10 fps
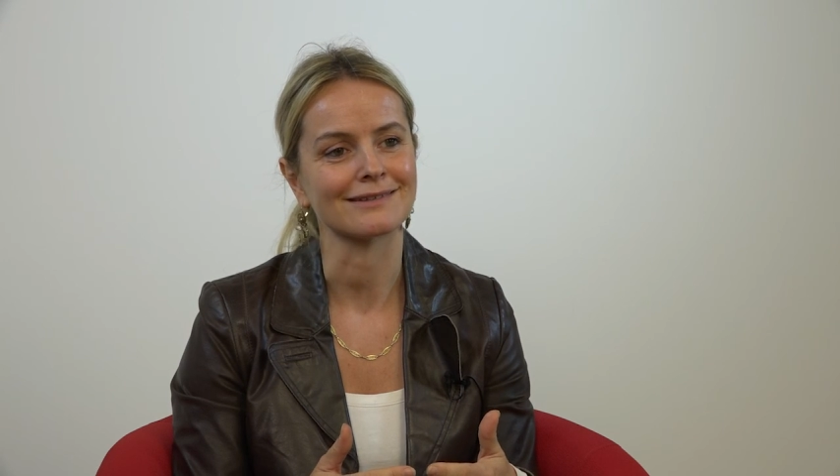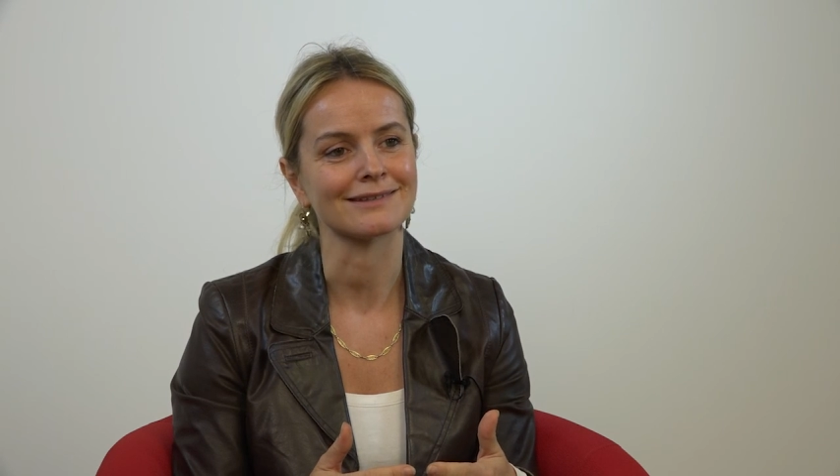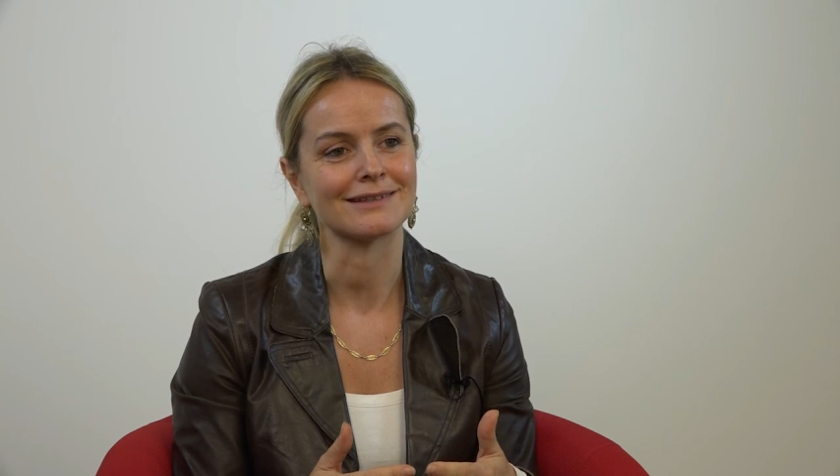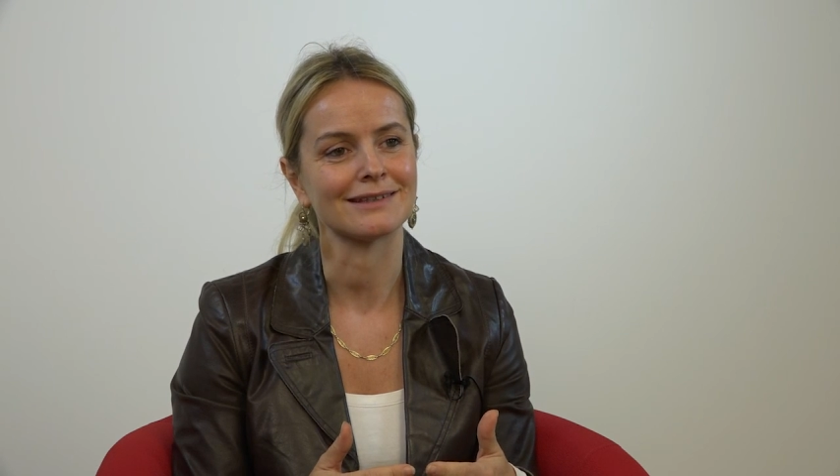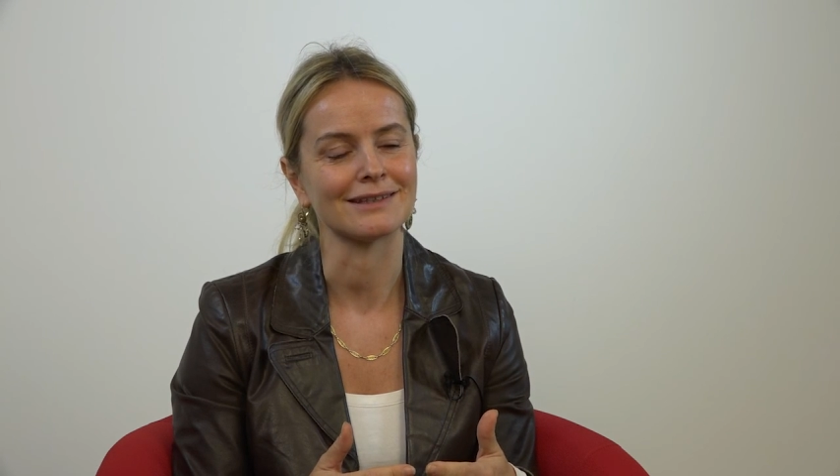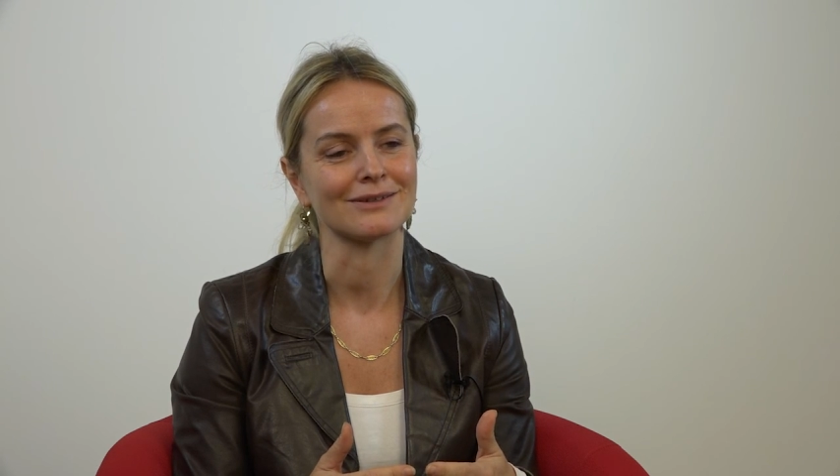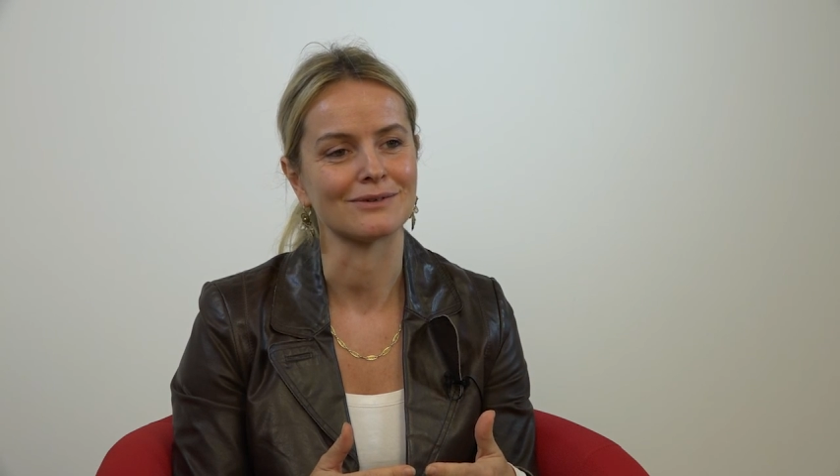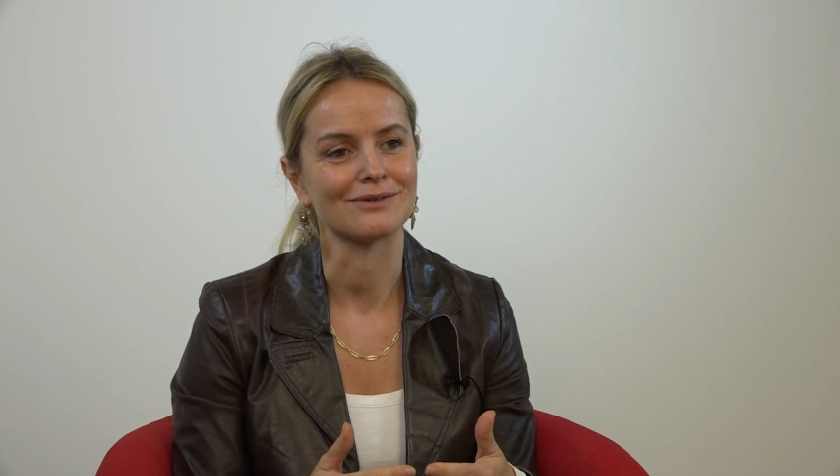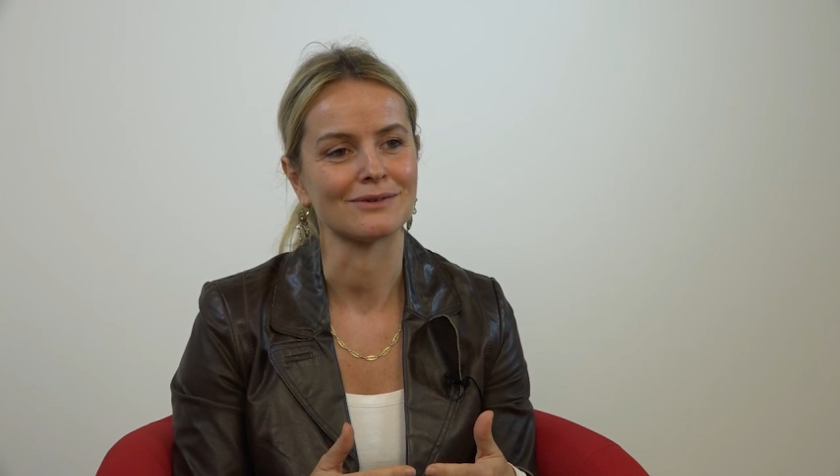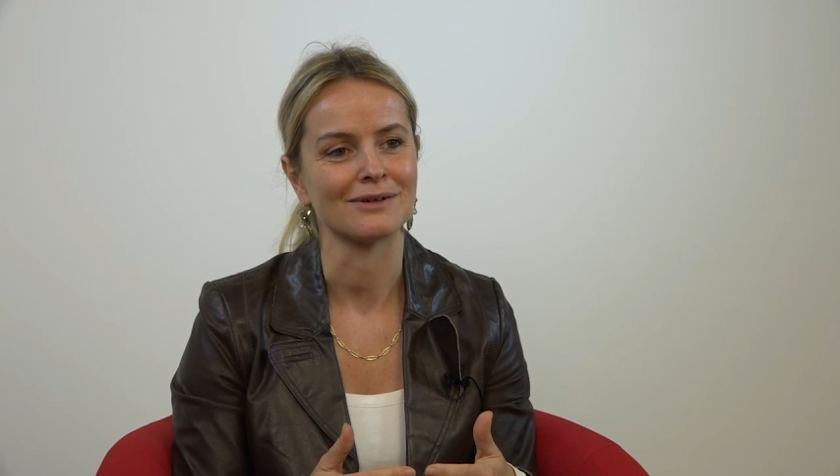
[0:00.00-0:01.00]
C'est
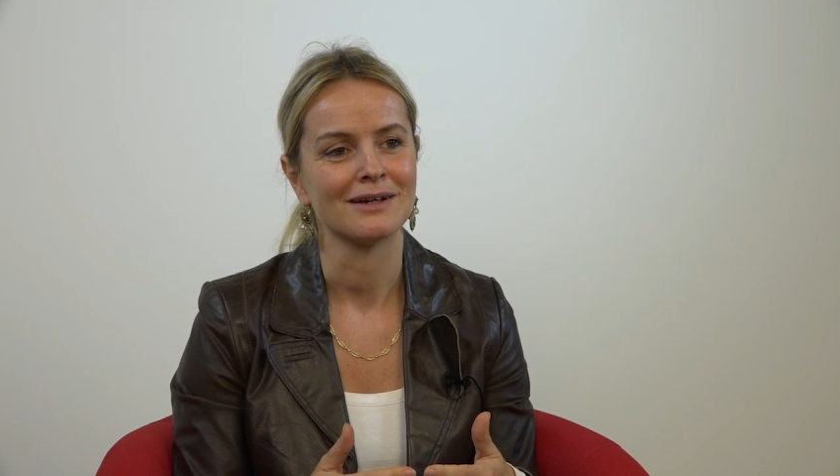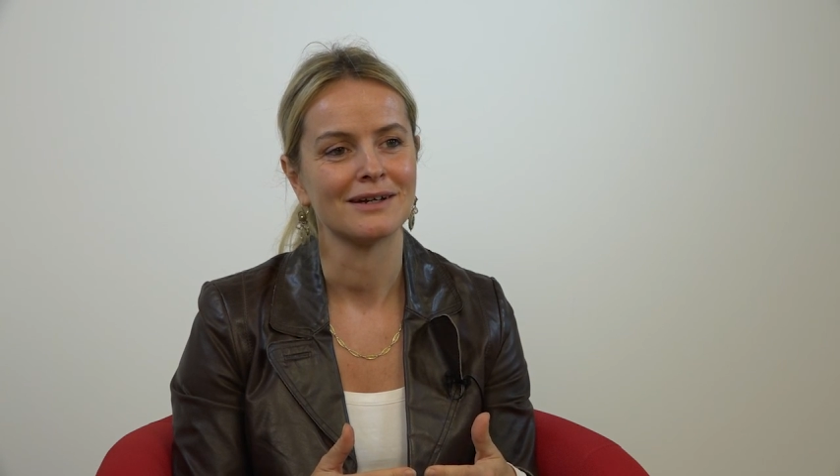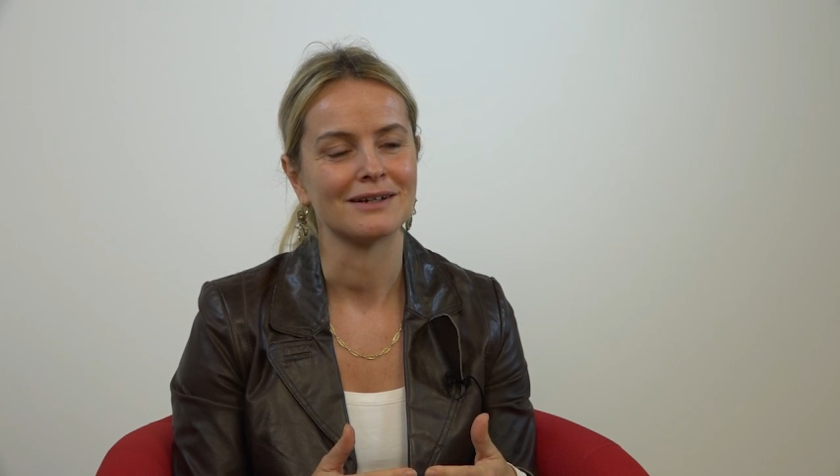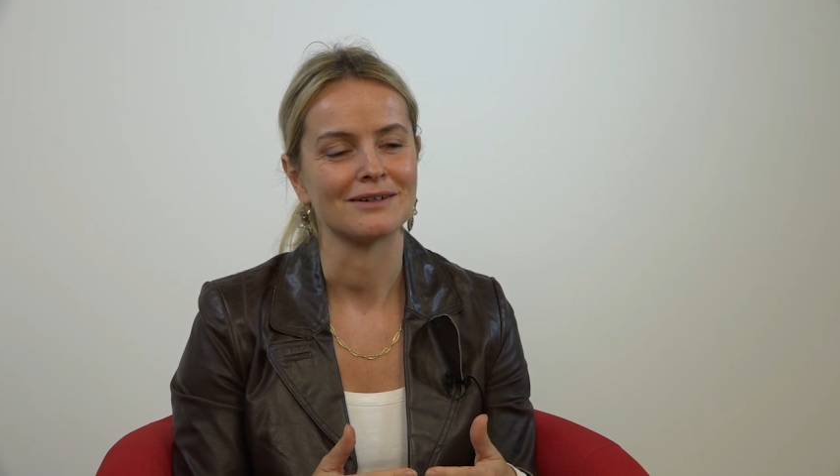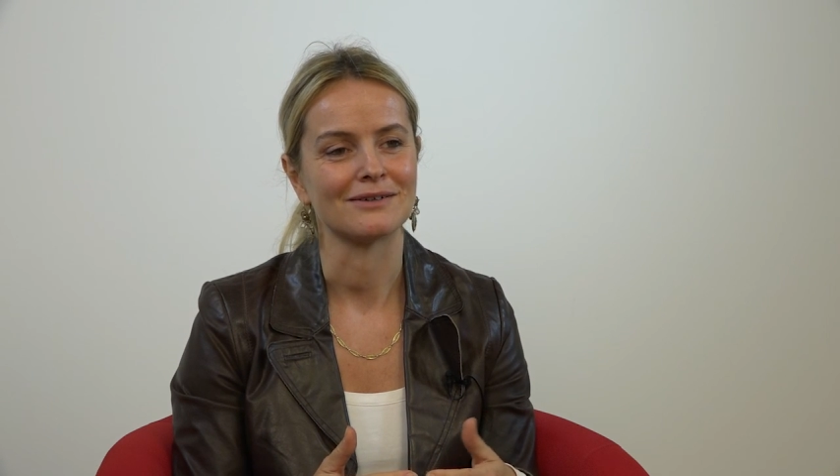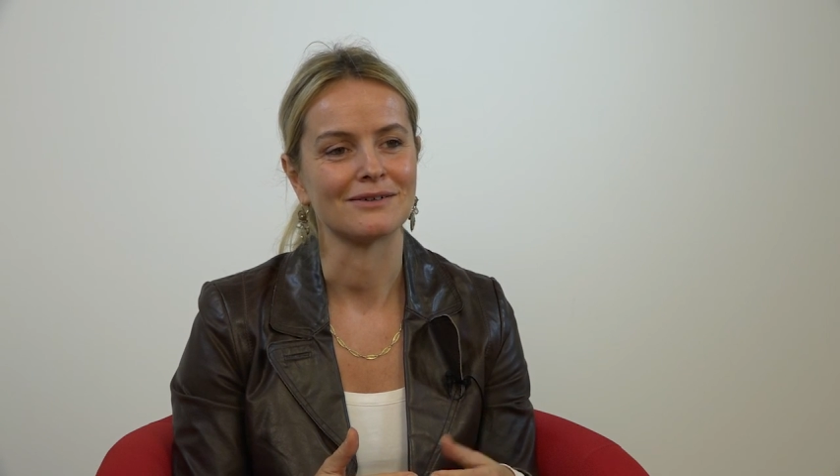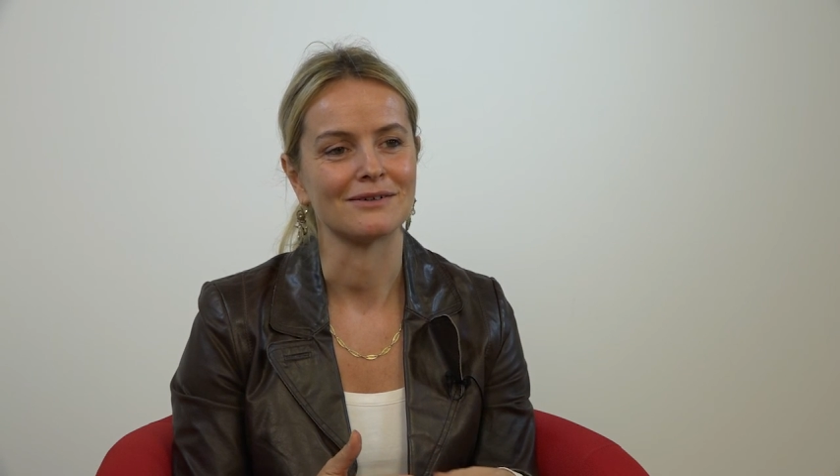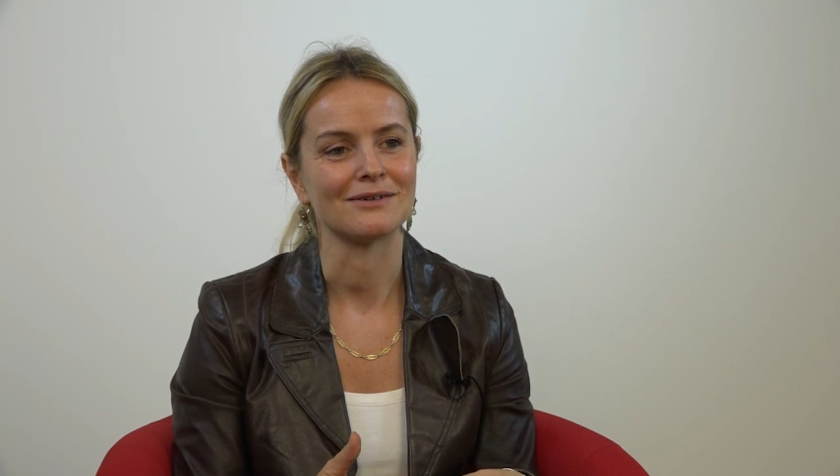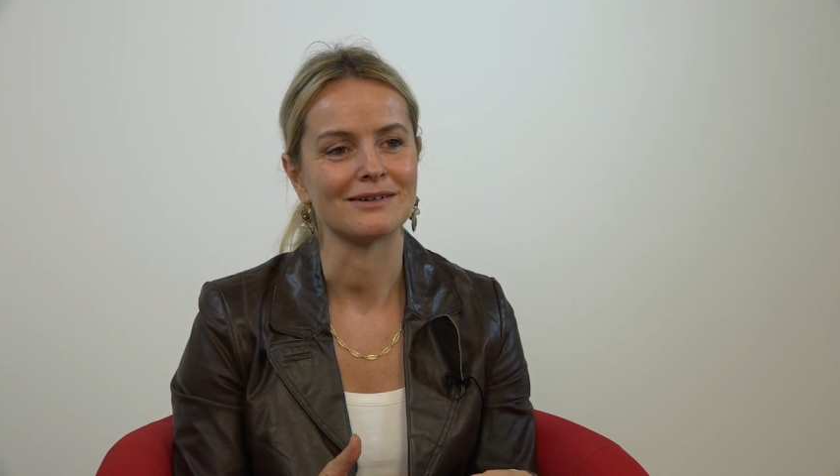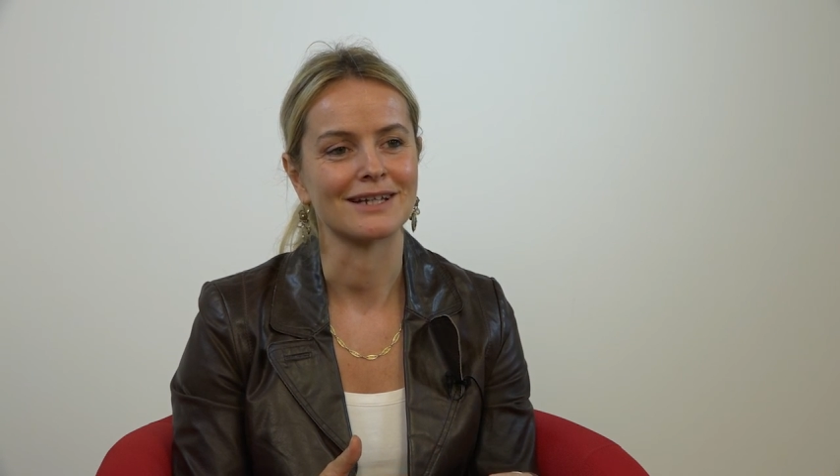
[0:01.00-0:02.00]
euh,
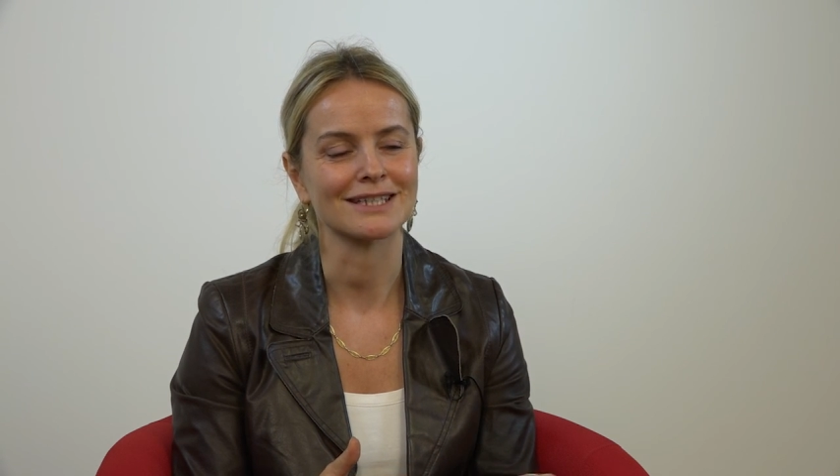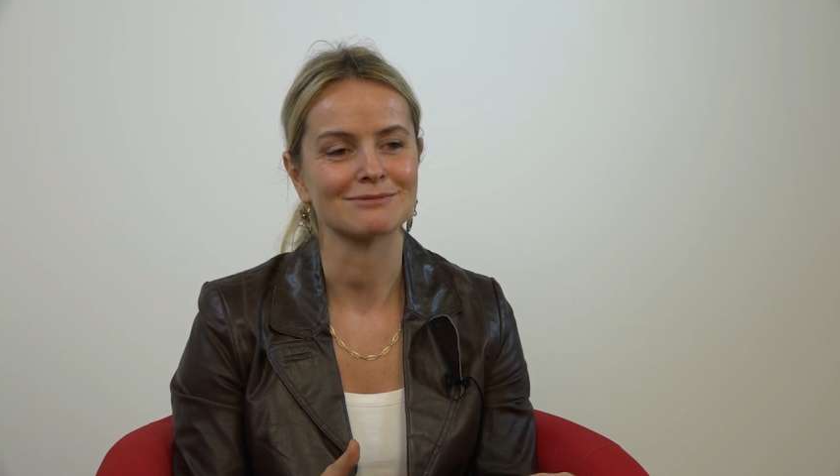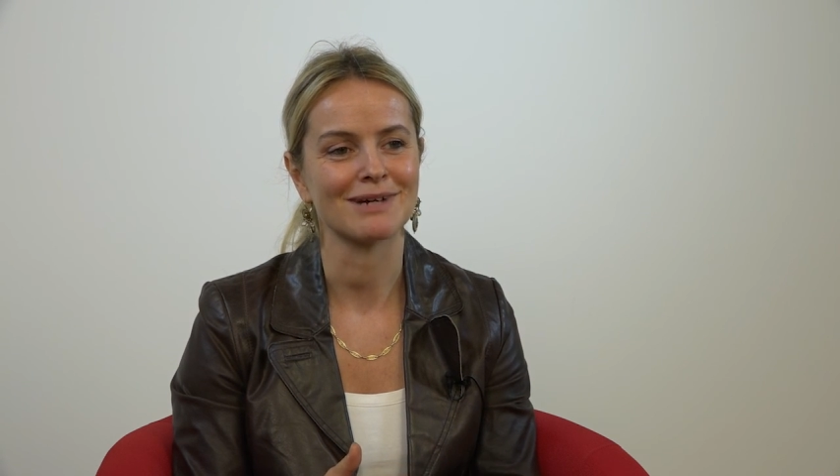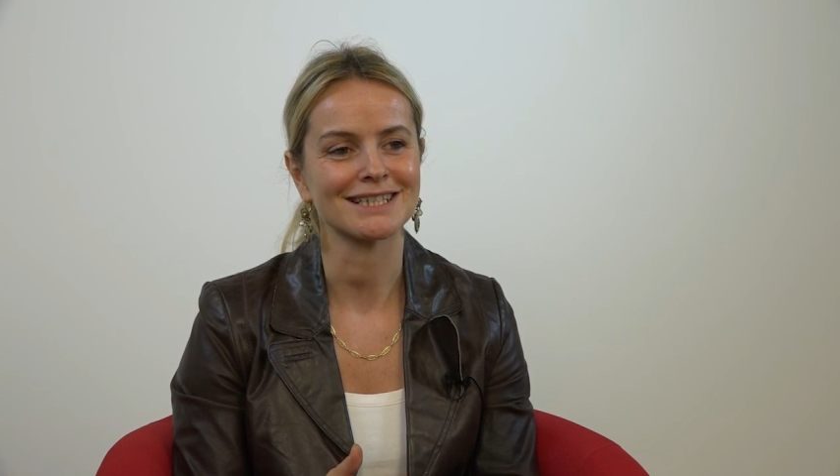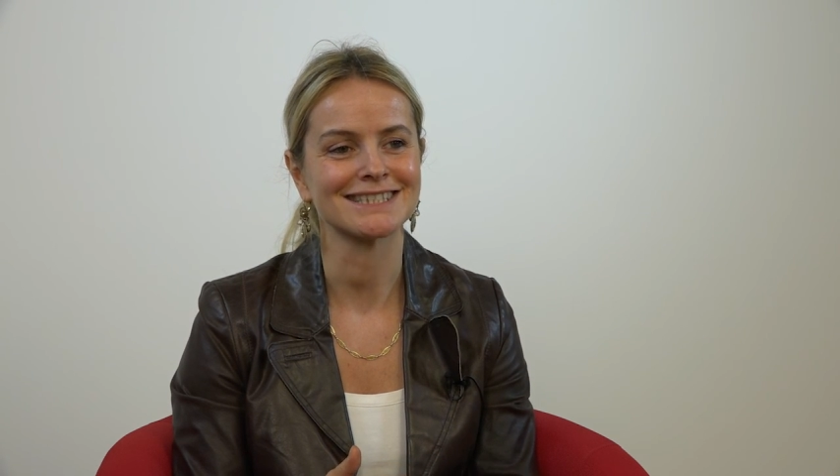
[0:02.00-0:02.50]
euh la smart